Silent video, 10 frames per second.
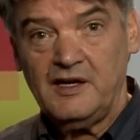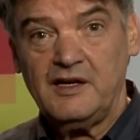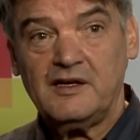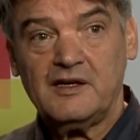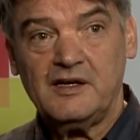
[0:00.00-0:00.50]

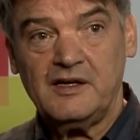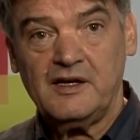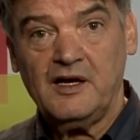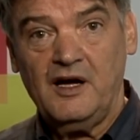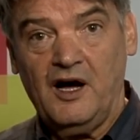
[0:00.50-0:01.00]
ich
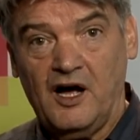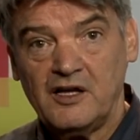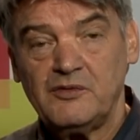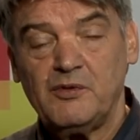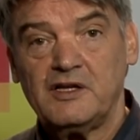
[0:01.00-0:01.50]
kriege
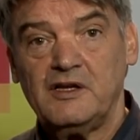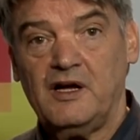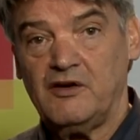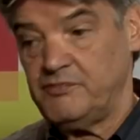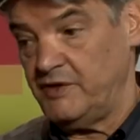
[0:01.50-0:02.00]
Antworten
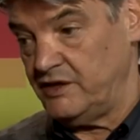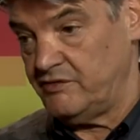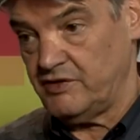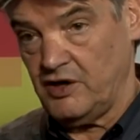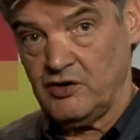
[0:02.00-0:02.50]
auf meine
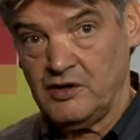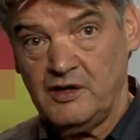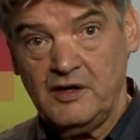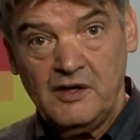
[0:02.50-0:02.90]
Fragen,